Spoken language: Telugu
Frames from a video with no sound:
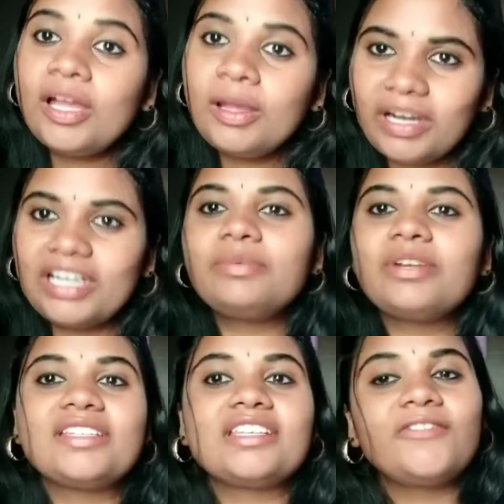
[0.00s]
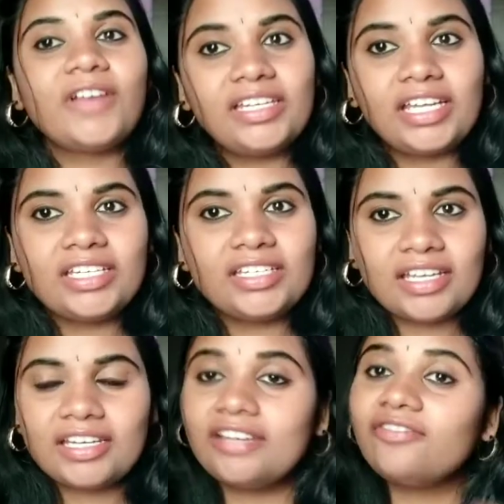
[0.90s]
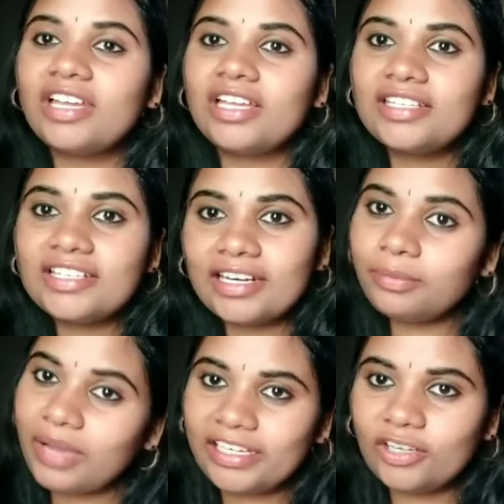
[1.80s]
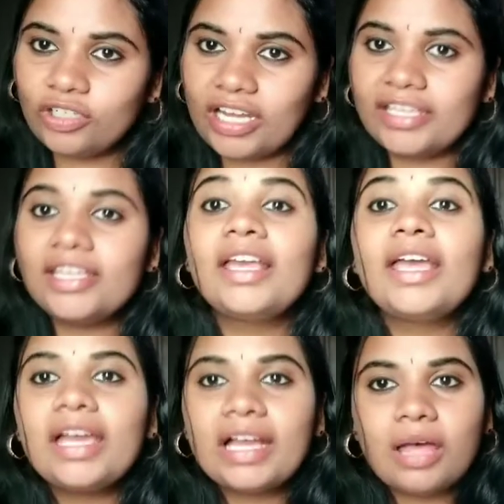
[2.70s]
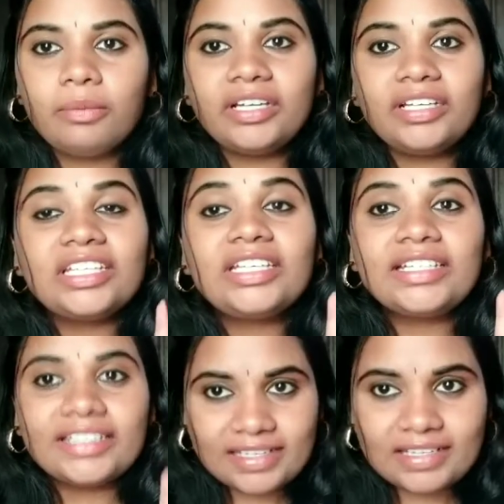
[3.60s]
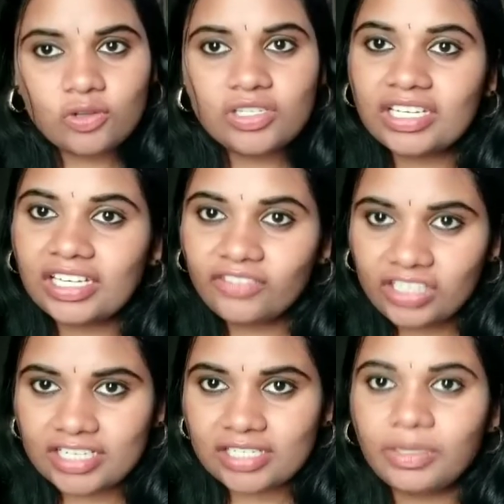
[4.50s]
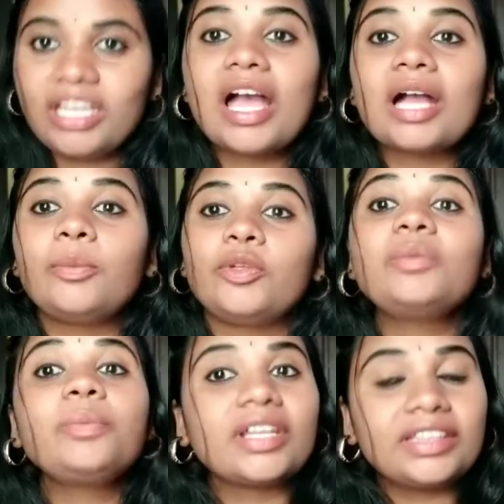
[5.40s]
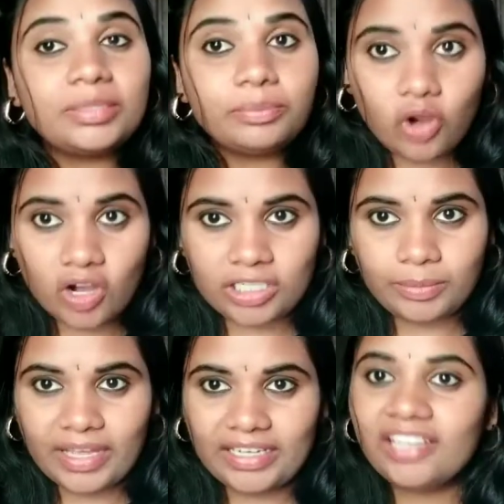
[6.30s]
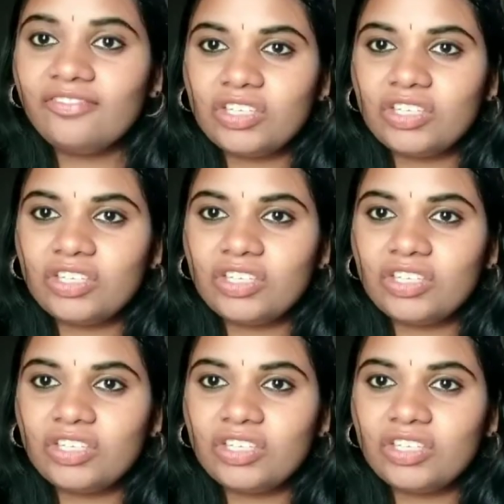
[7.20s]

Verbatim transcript: మళ్ళీ ప్రైసెస్ ఫైవ్ నైంటీ నైన్ అండ్ ఫైవ్ సిక్స్ హండ్రెడ్ పైనే ఉన్నాయి కాబట్టి డిస్కౌంట్స్ అనేవి నిజమే కాకపోతే ప్రతి ప్రోడక్ట్ పైన ఇవి